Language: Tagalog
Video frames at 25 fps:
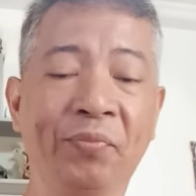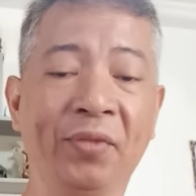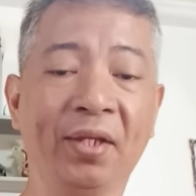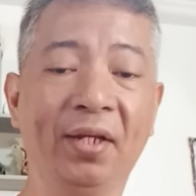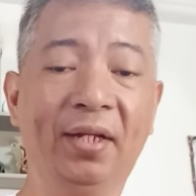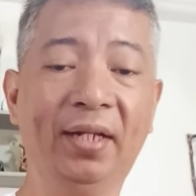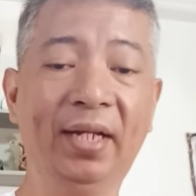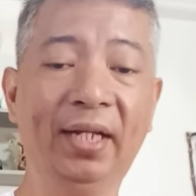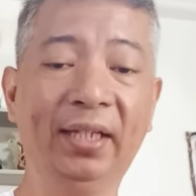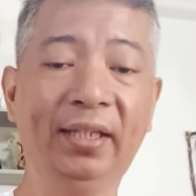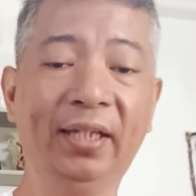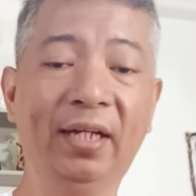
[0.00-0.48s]

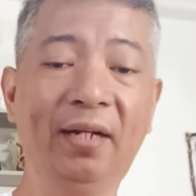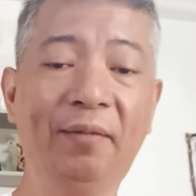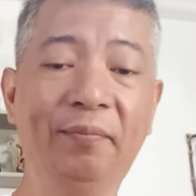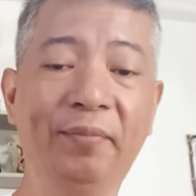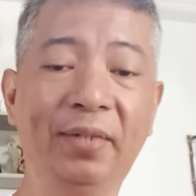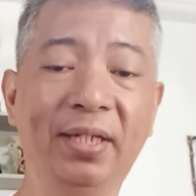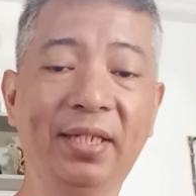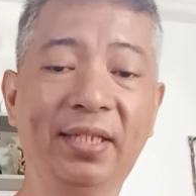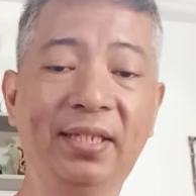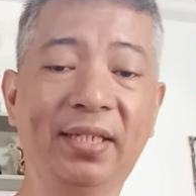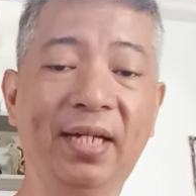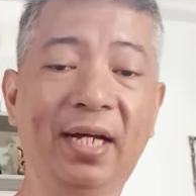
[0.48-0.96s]
Little
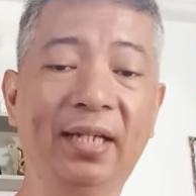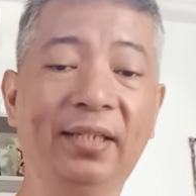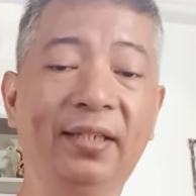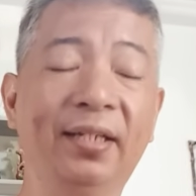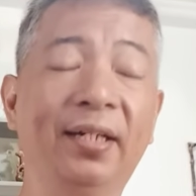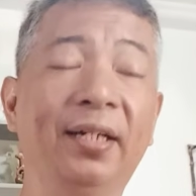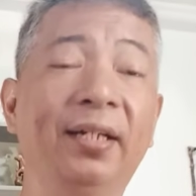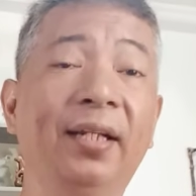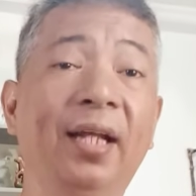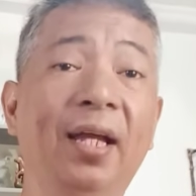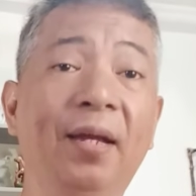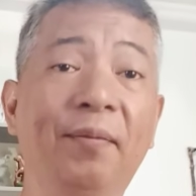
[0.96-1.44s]
Miss
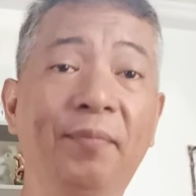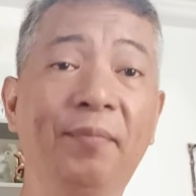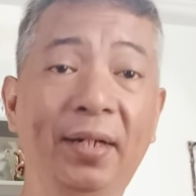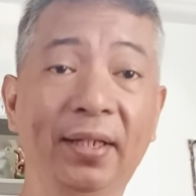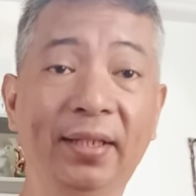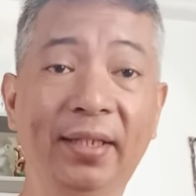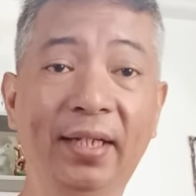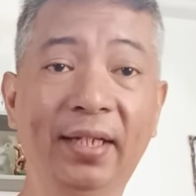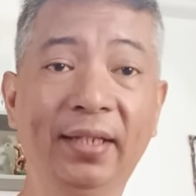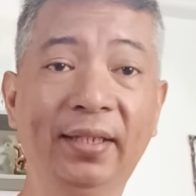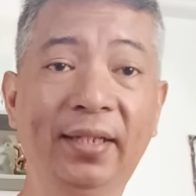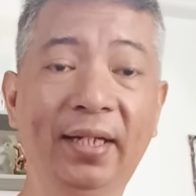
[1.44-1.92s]
Saturday.
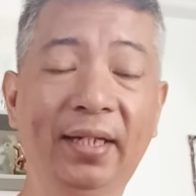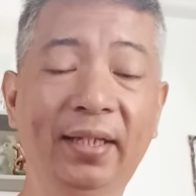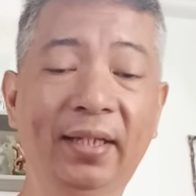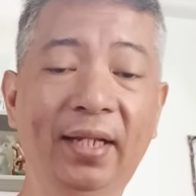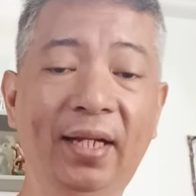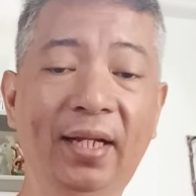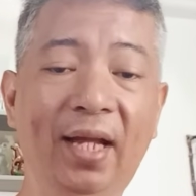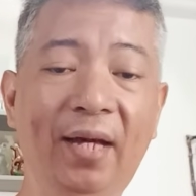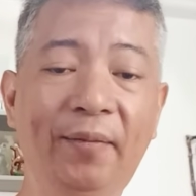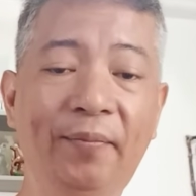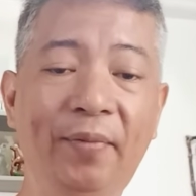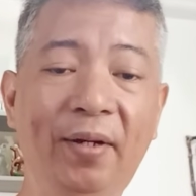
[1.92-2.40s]
Magdagdag
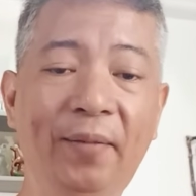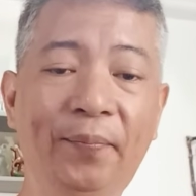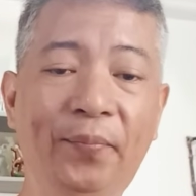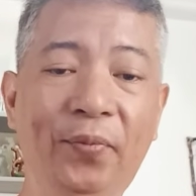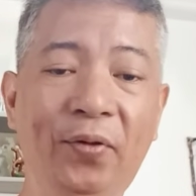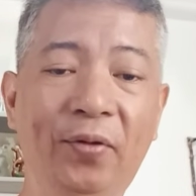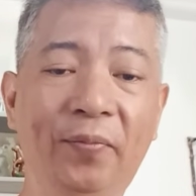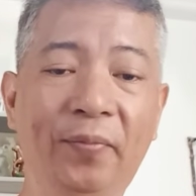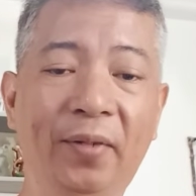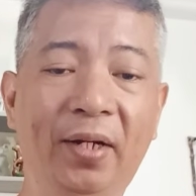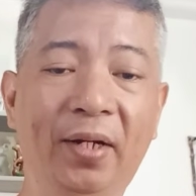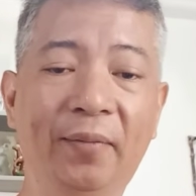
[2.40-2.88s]
na lamang
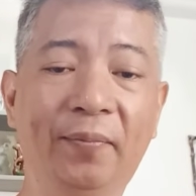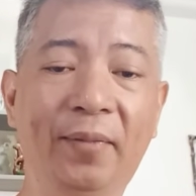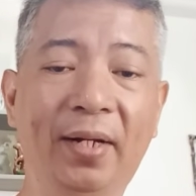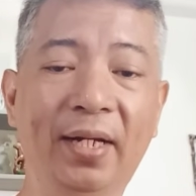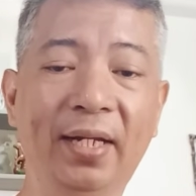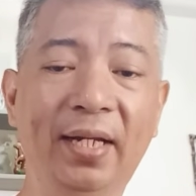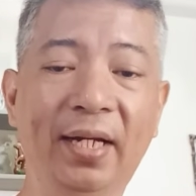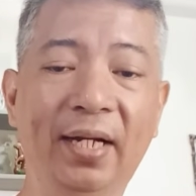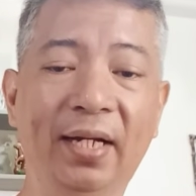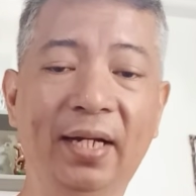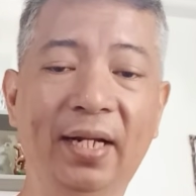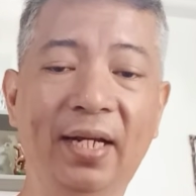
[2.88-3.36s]
po mga
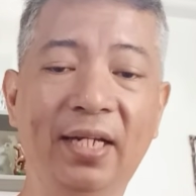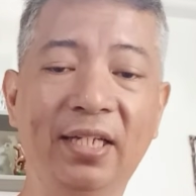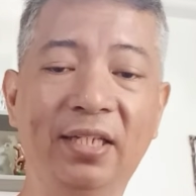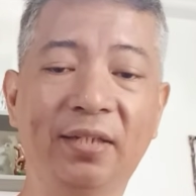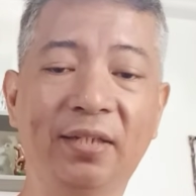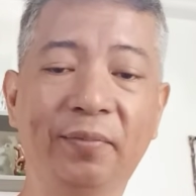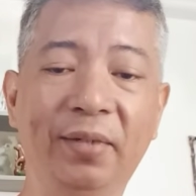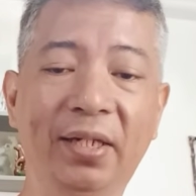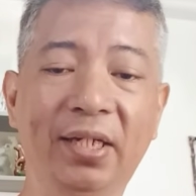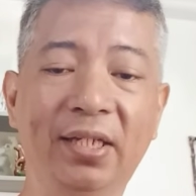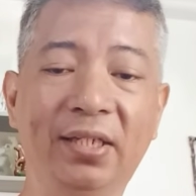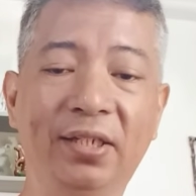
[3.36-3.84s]
bayang
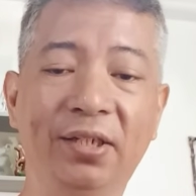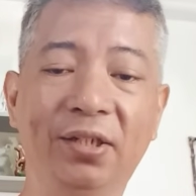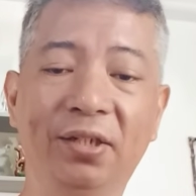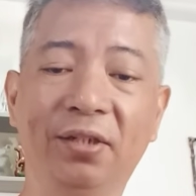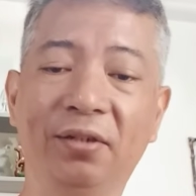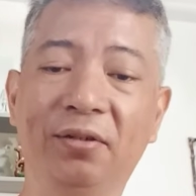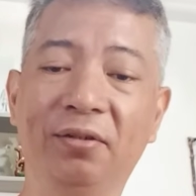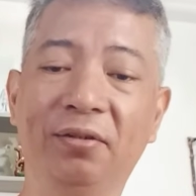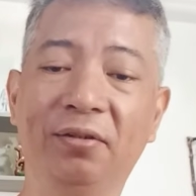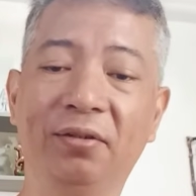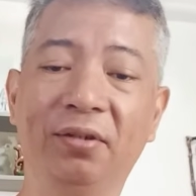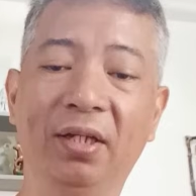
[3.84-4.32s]
classmates,
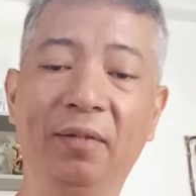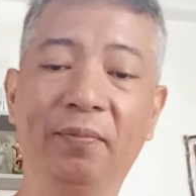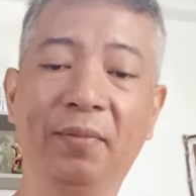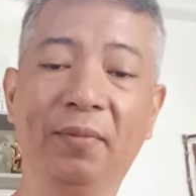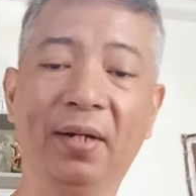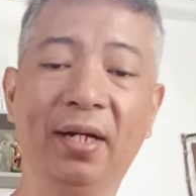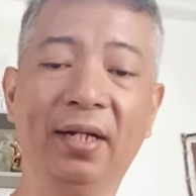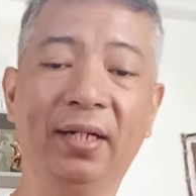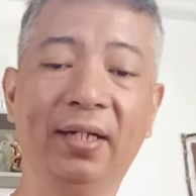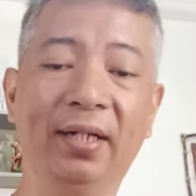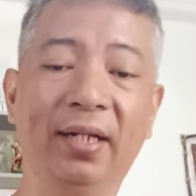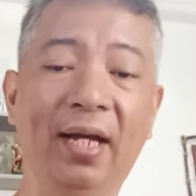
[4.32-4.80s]
yung
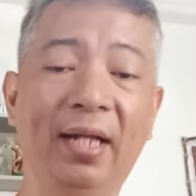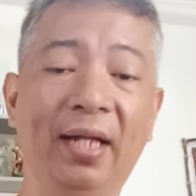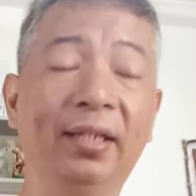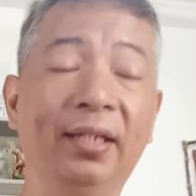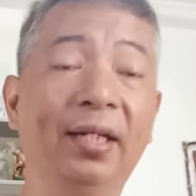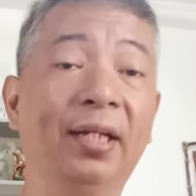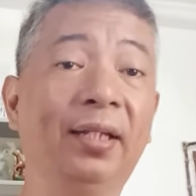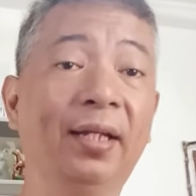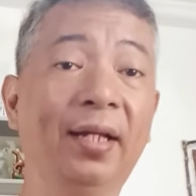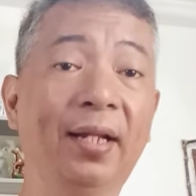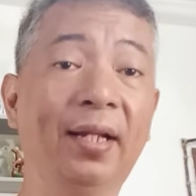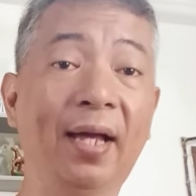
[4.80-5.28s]
ibang
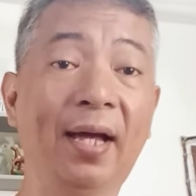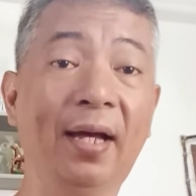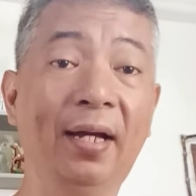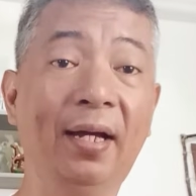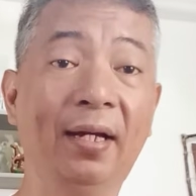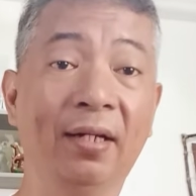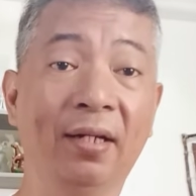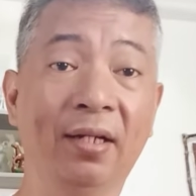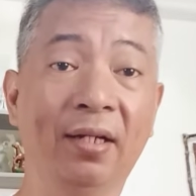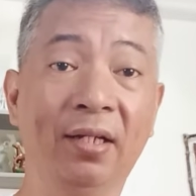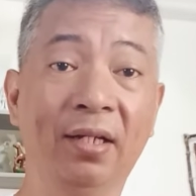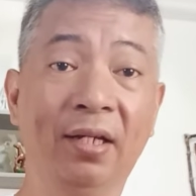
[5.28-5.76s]
natitira,
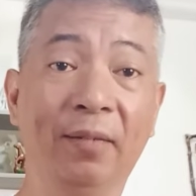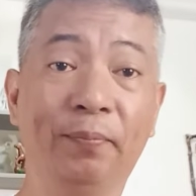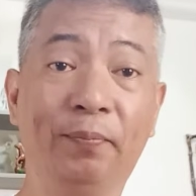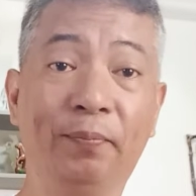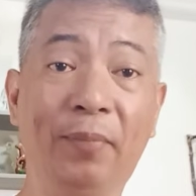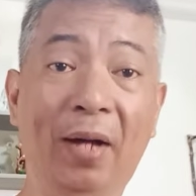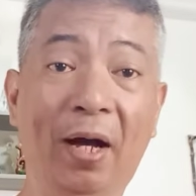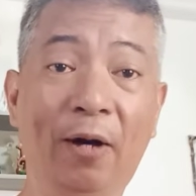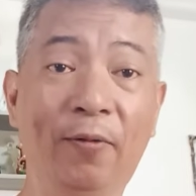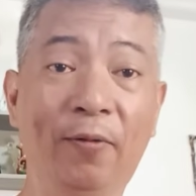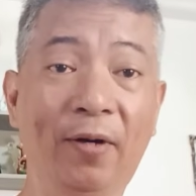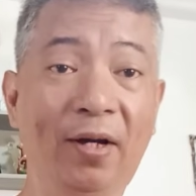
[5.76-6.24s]

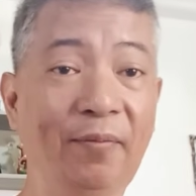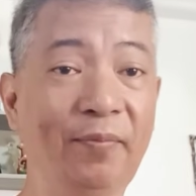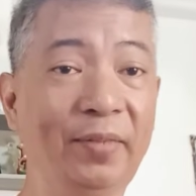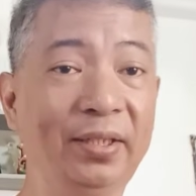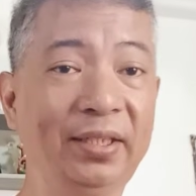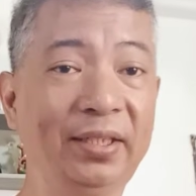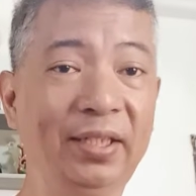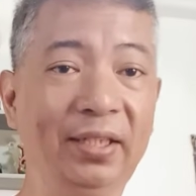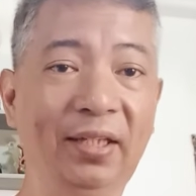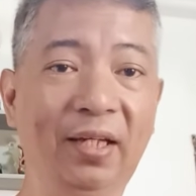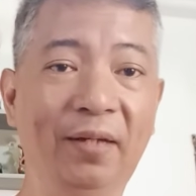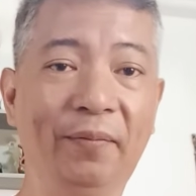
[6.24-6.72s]
pawang
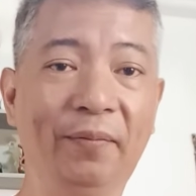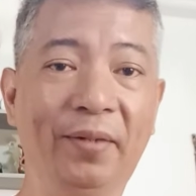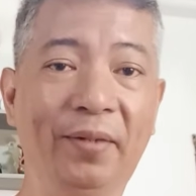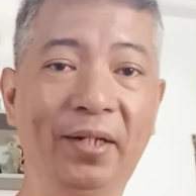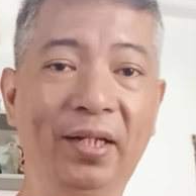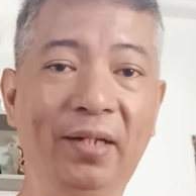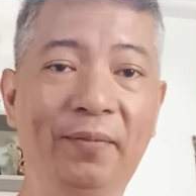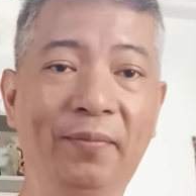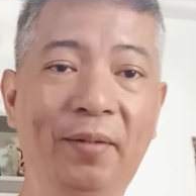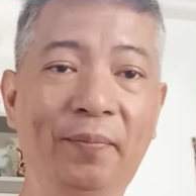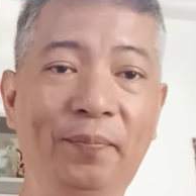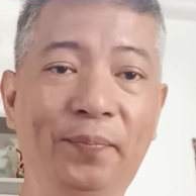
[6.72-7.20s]
matitibay
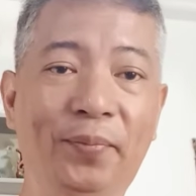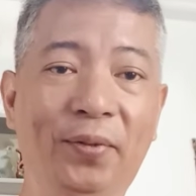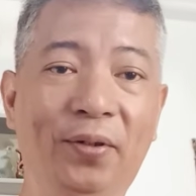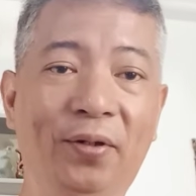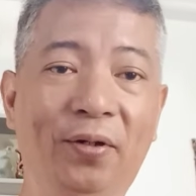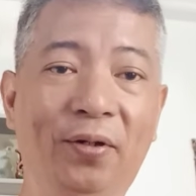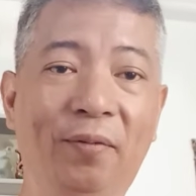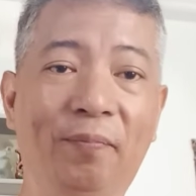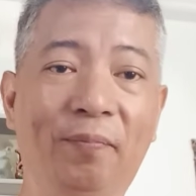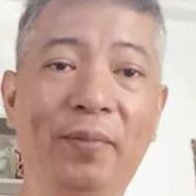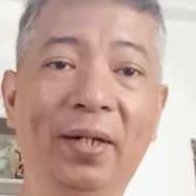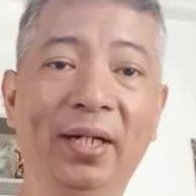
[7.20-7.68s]
naman
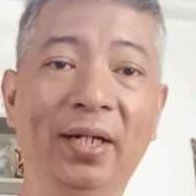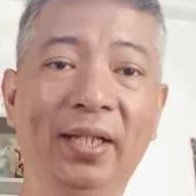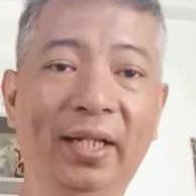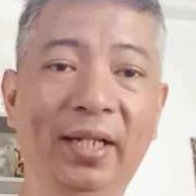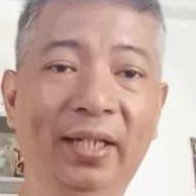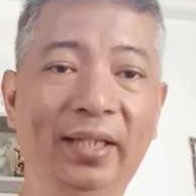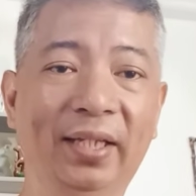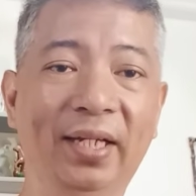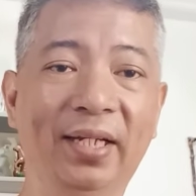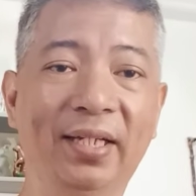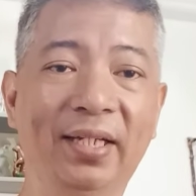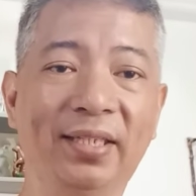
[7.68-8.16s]
po
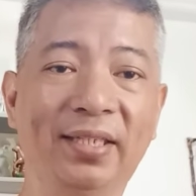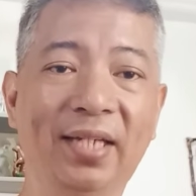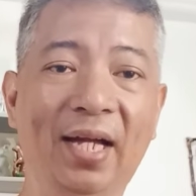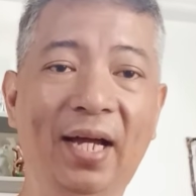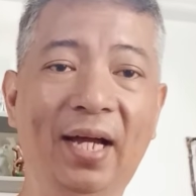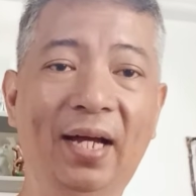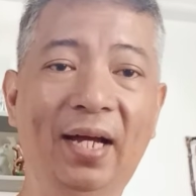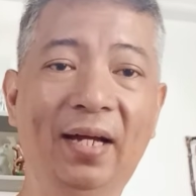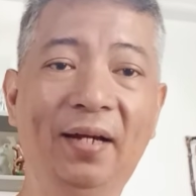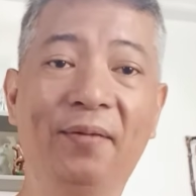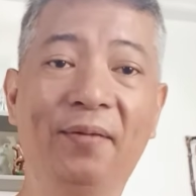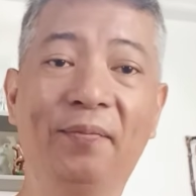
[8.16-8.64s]
pagdating
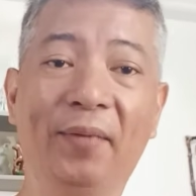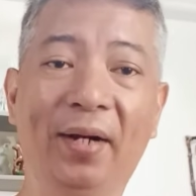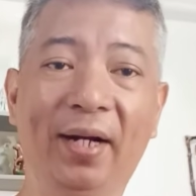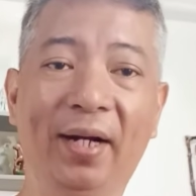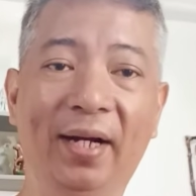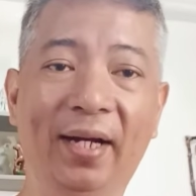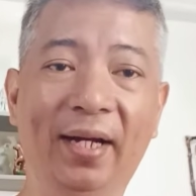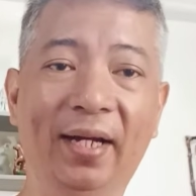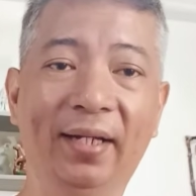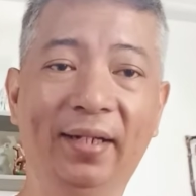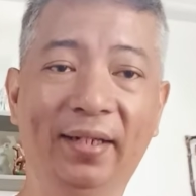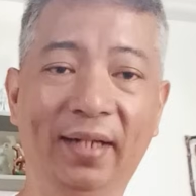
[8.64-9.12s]
sa
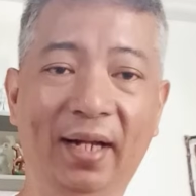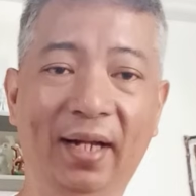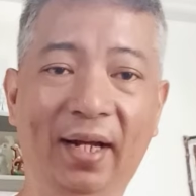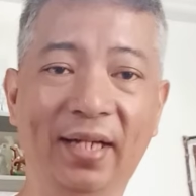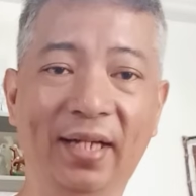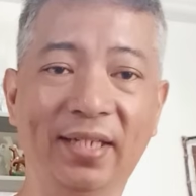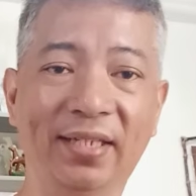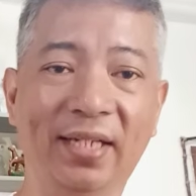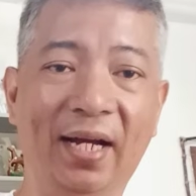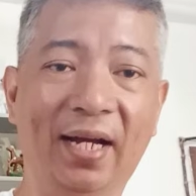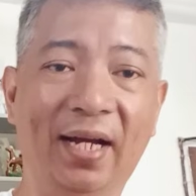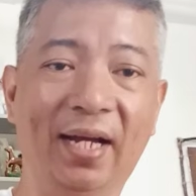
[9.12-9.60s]
mga
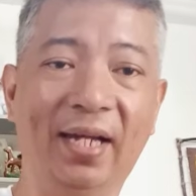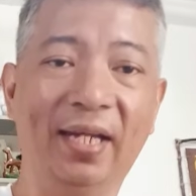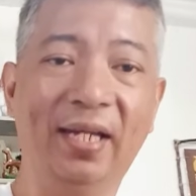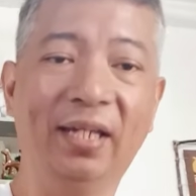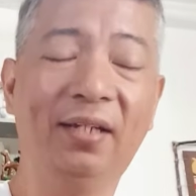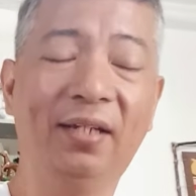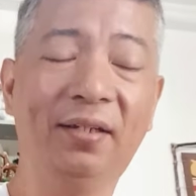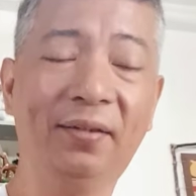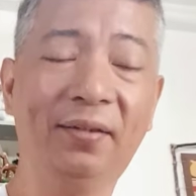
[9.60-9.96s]
nakasakay.